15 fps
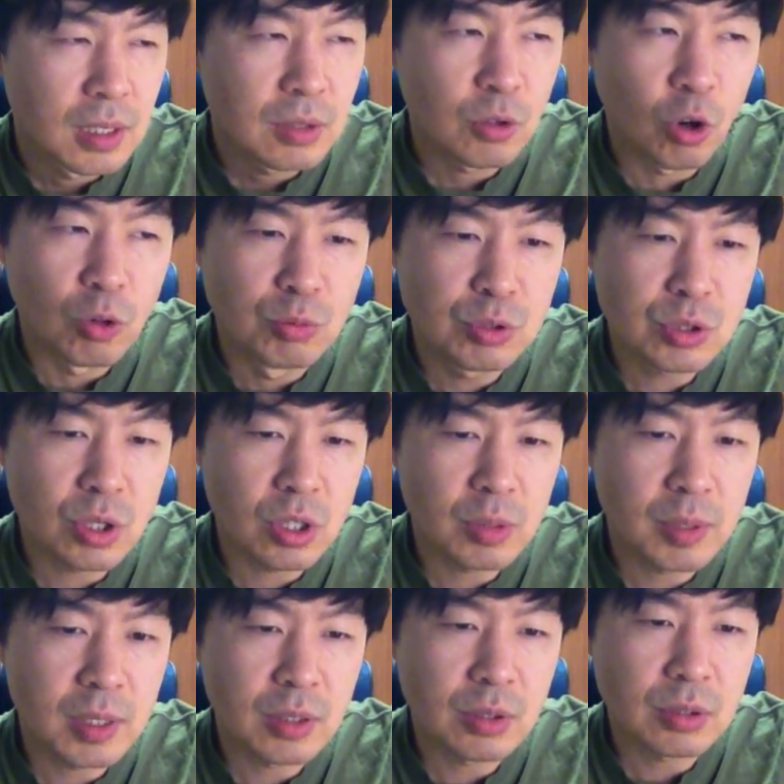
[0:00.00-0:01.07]
너무
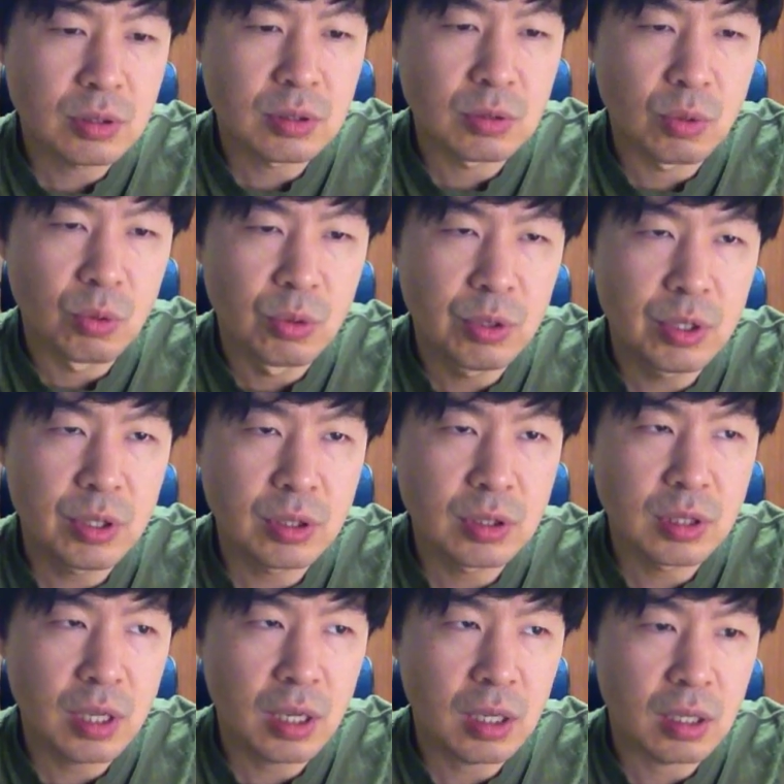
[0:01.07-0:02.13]
저렴한 거는 오히려
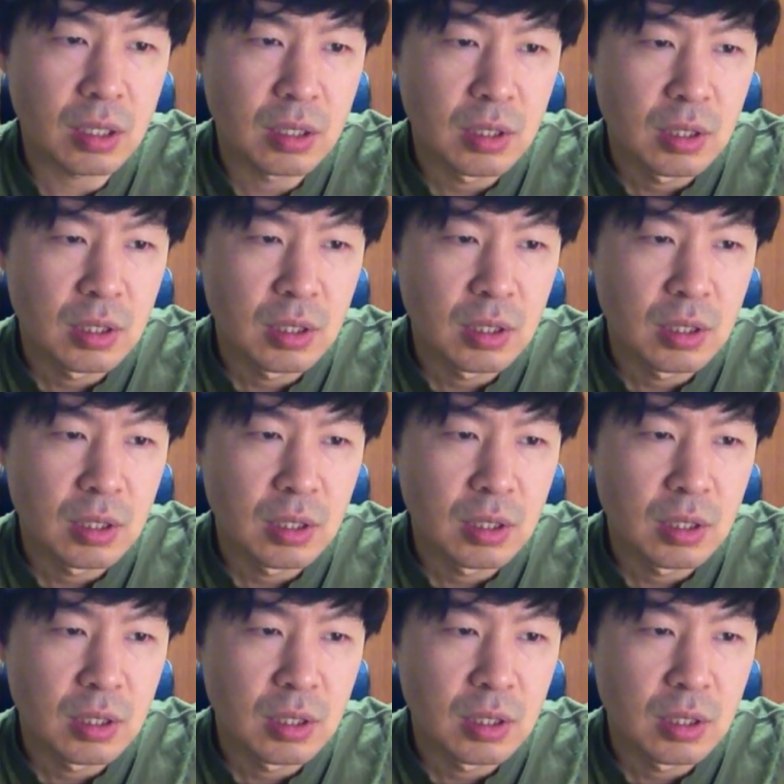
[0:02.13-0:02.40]
그게